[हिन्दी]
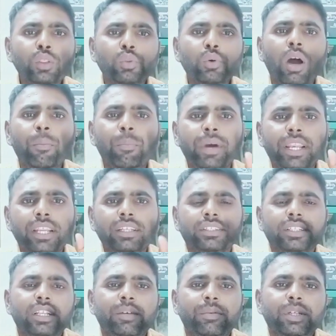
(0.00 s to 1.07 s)
तो आप पहले
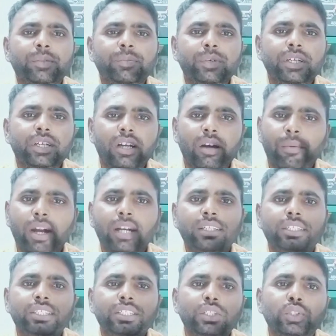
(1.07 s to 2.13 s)
सिलेबस पे
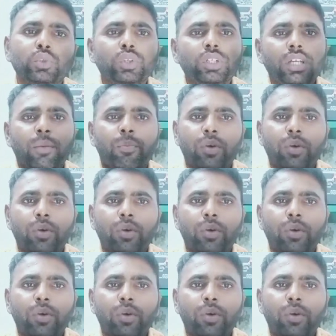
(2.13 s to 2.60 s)
कमांड कीजिए तो ही